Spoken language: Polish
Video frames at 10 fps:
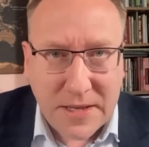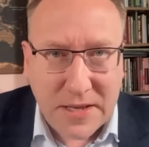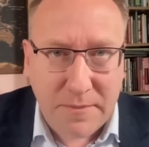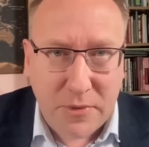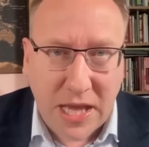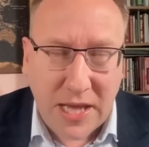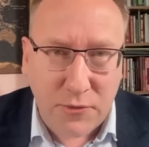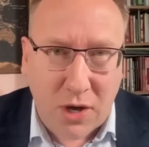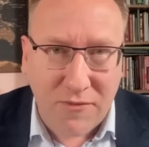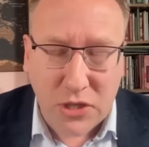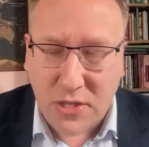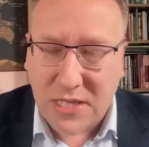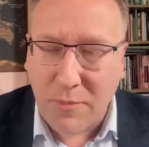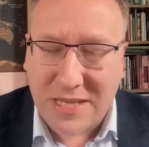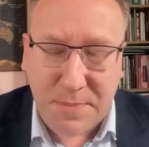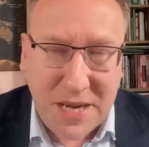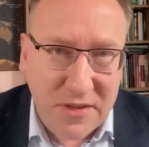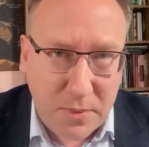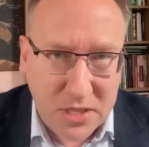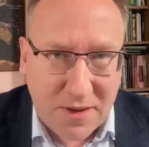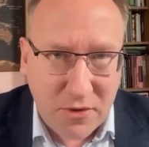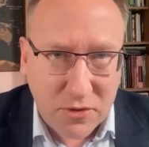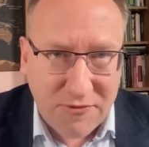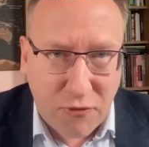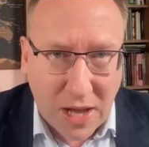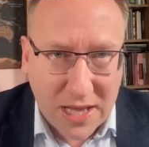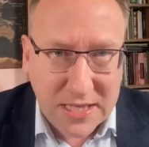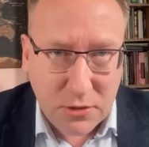Y, na Janukowicz został bezprawnie pozbawiony władzy.